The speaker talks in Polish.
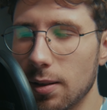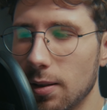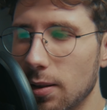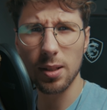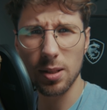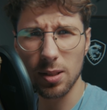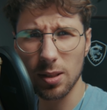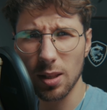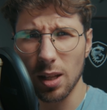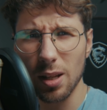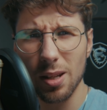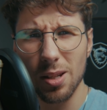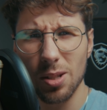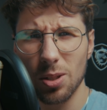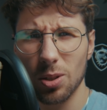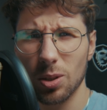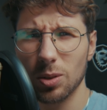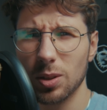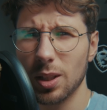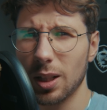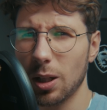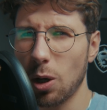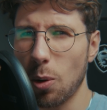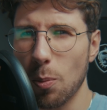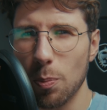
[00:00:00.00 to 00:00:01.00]
ale staje się
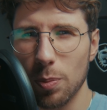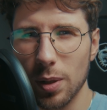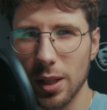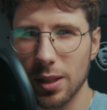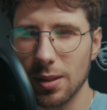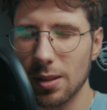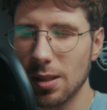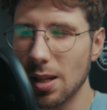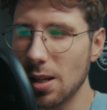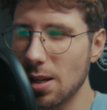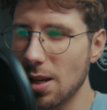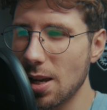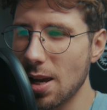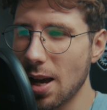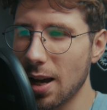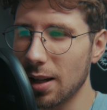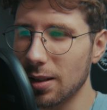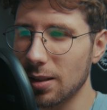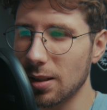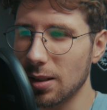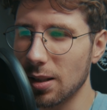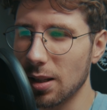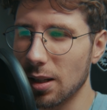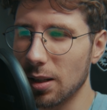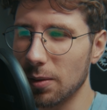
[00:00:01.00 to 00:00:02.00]
ona kompletnie
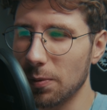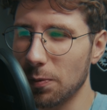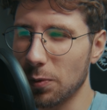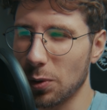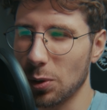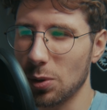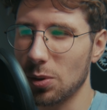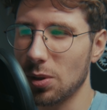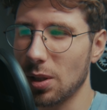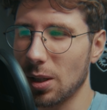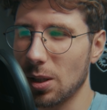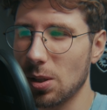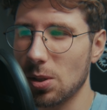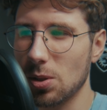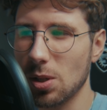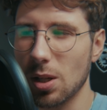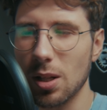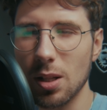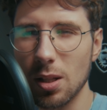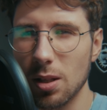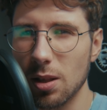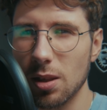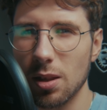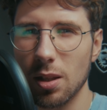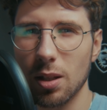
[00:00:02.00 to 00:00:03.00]
niejasna w kontekście
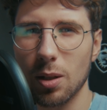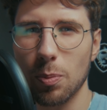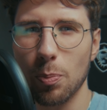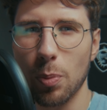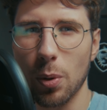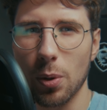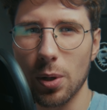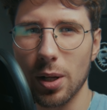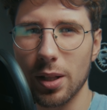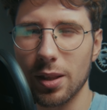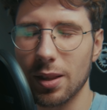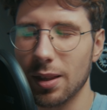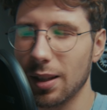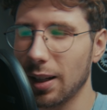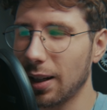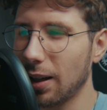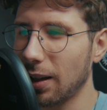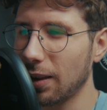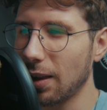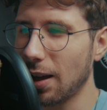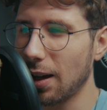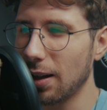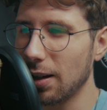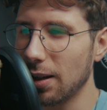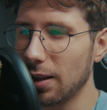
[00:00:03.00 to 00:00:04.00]
innych porad na
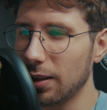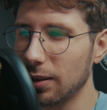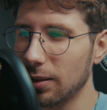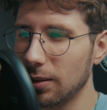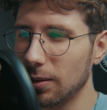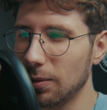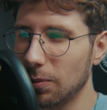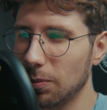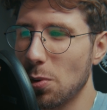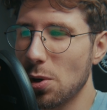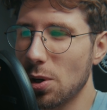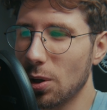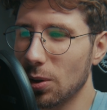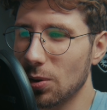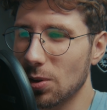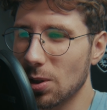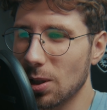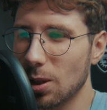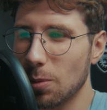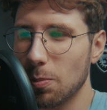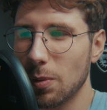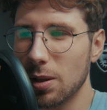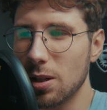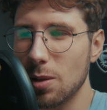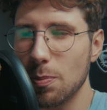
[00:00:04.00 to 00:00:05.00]
kanale,
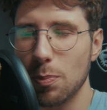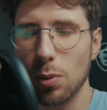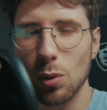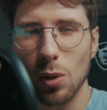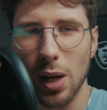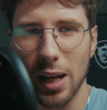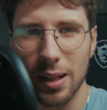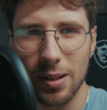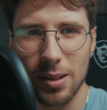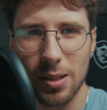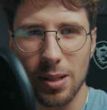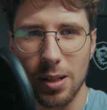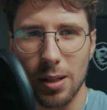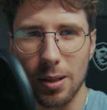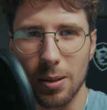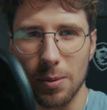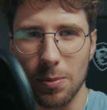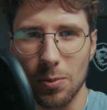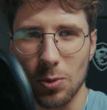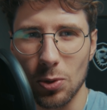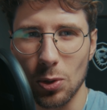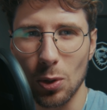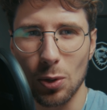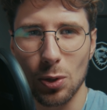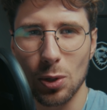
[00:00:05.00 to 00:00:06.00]
promujących manipulacje
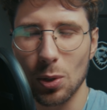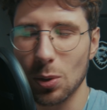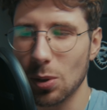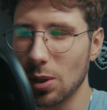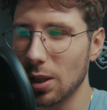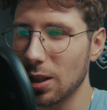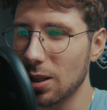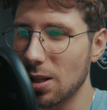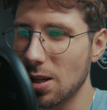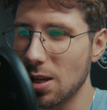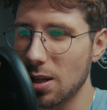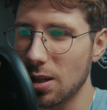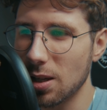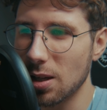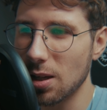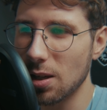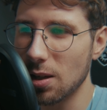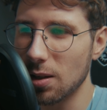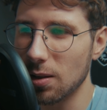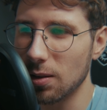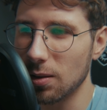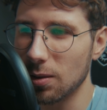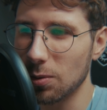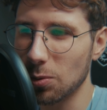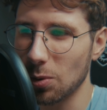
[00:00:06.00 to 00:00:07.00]

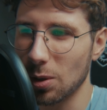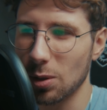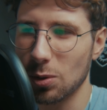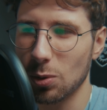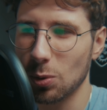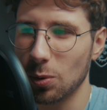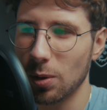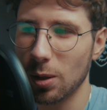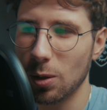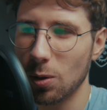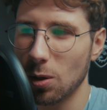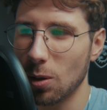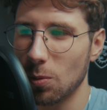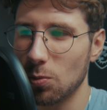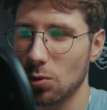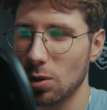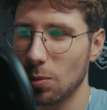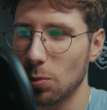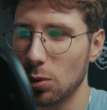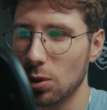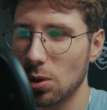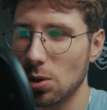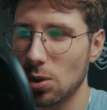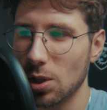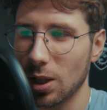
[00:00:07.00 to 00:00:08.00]
socjotechniki, które sugerują, że
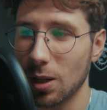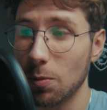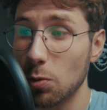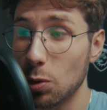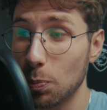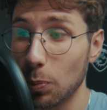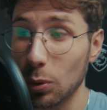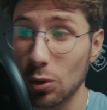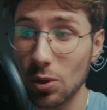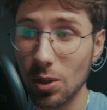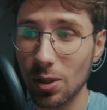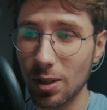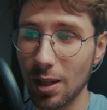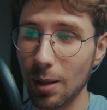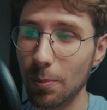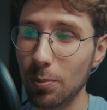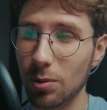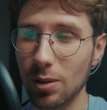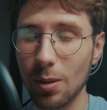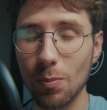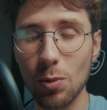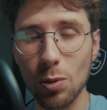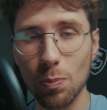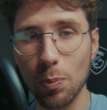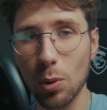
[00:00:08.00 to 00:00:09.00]
musisz jakimś
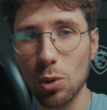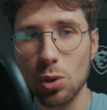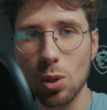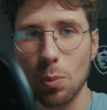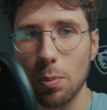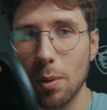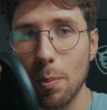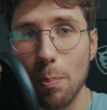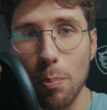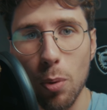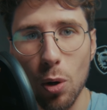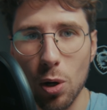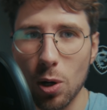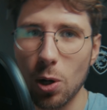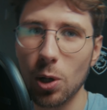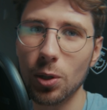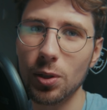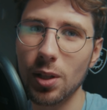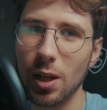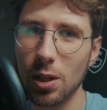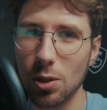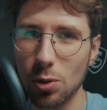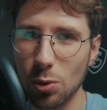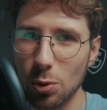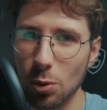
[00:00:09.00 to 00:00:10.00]
podstępnym sposobem
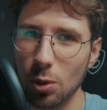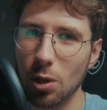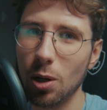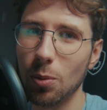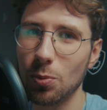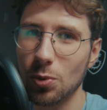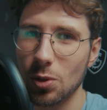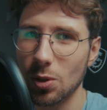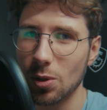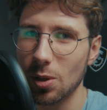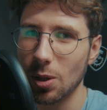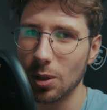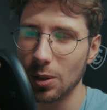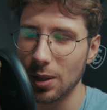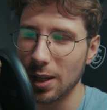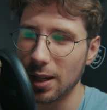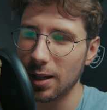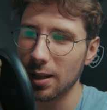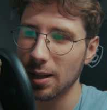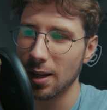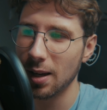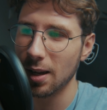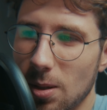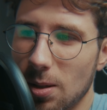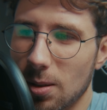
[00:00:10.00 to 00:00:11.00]
pokonać drugą
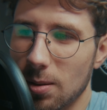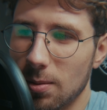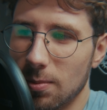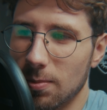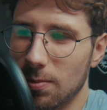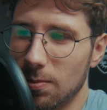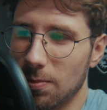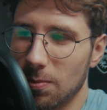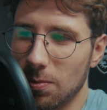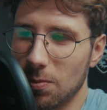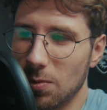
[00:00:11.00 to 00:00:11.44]
stronę, czyli